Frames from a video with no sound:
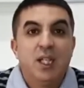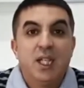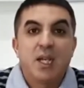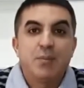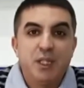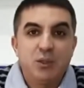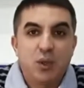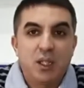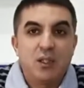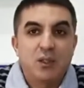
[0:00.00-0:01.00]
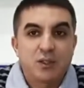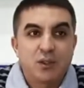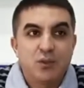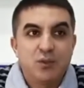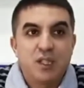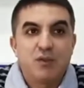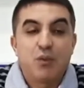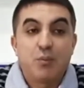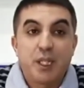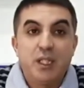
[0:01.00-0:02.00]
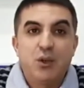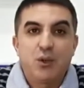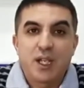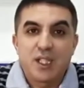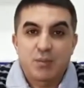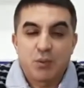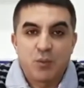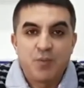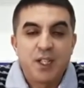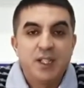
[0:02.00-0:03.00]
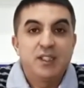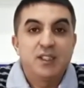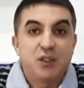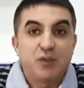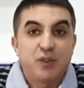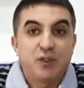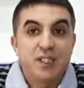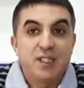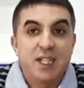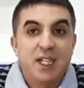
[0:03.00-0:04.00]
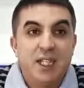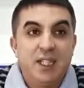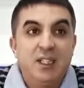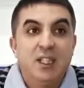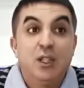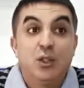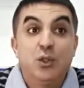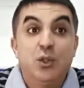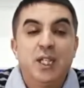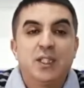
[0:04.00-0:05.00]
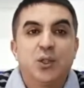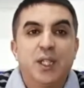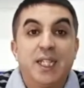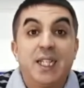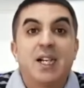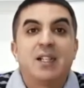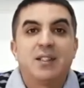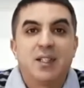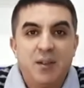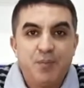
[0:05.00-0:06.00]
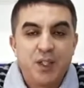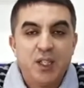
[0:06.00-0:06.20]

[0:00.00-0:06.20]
rappelle-toi, lorsque nous avons pris l'engagement des enfants d'Israël de n'adorer qu'Allah,